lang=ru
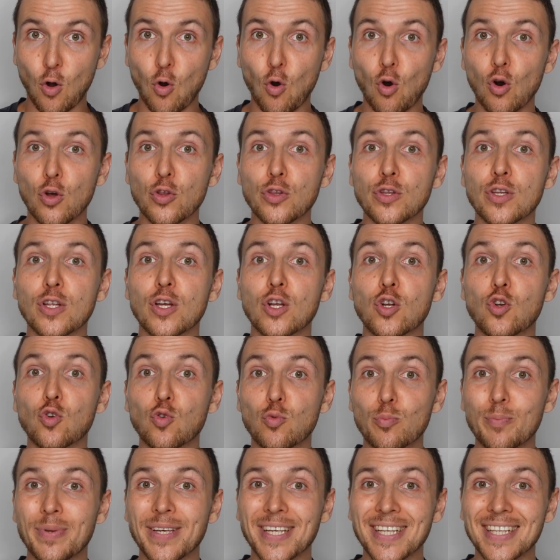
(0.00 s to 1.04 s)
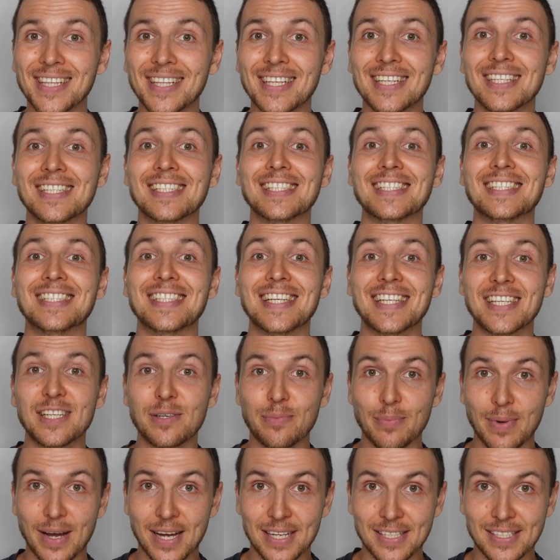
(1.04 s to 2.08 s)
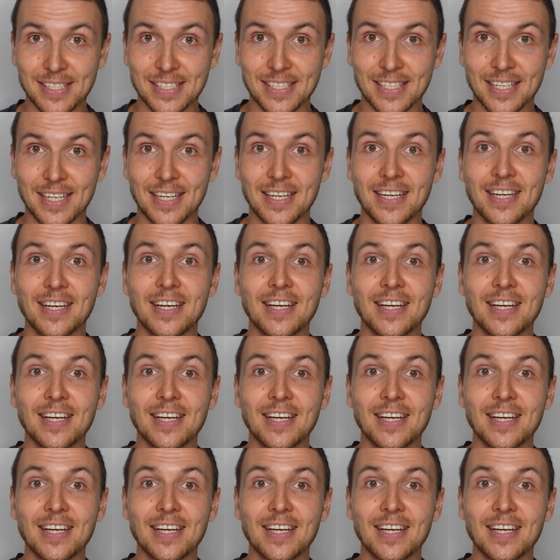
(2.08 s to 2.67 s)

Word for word: он любил заниматься